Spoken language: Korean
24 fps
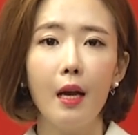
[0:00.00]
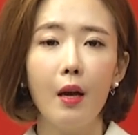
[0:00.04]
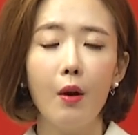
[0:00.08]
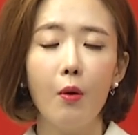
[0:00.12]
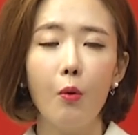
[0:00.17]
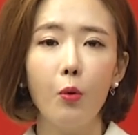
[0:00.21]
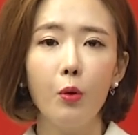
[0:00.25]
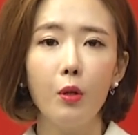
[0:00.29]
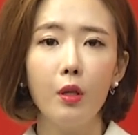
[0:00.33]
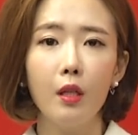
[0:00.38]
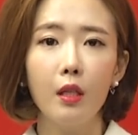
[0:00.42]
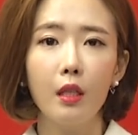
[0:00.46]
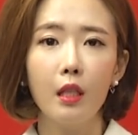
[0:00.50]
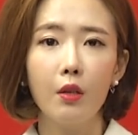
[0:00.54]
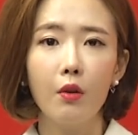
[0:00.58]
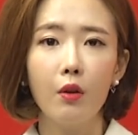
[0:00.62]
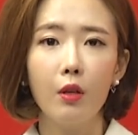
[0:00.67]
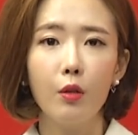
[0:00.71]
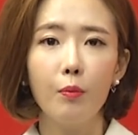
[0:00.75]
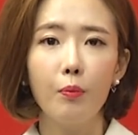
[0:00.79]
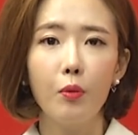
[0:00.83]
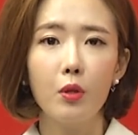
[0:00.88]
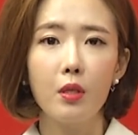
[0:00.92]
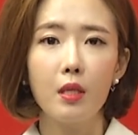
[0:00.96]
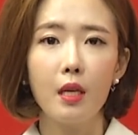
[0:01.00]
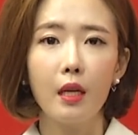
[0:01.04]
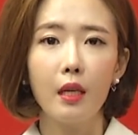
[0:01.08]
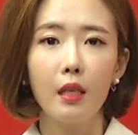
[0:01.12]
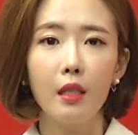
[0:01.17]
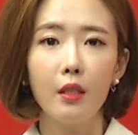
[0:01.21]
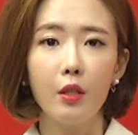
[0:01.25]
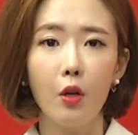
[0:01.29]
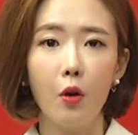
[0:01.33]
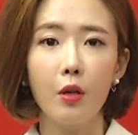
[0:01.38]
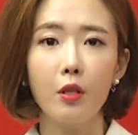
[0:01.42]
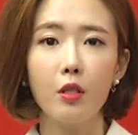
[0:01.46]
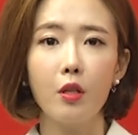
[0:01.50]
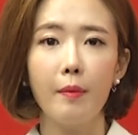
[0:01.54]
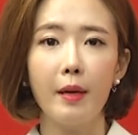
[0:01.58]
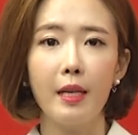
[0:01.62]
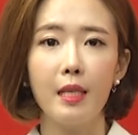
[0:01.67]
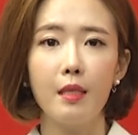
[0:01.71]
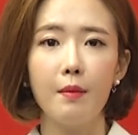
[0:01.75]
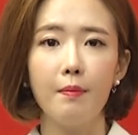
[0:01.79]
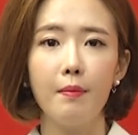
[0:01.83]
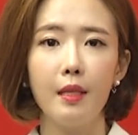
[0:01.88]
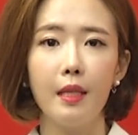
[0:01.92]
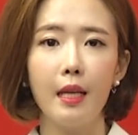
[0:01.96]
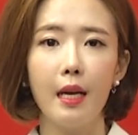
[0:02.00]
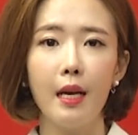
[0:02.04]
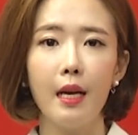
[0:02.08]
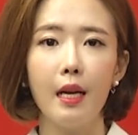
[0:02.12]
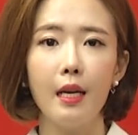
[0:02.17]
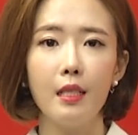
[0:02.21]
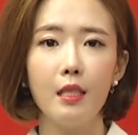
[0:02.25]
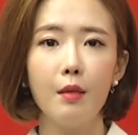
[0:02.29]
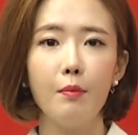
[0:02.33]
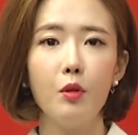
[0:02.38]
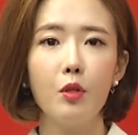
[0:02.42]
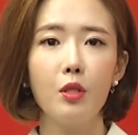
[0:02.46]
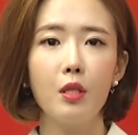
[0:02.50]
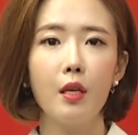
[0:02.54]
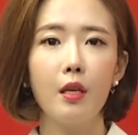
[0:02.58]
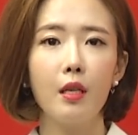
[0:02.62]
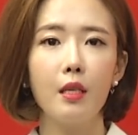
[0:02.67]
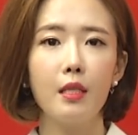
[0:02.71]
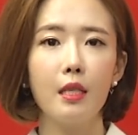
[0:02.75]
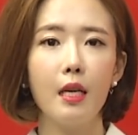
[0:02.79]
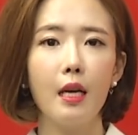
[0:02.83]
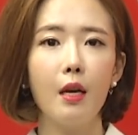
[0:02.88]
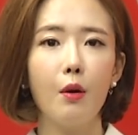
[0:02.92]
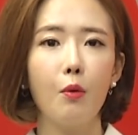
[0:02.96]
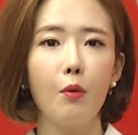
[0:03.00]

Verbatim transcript: 오늘 키워드 포착은 여기서 마칩니다. 심유철 기자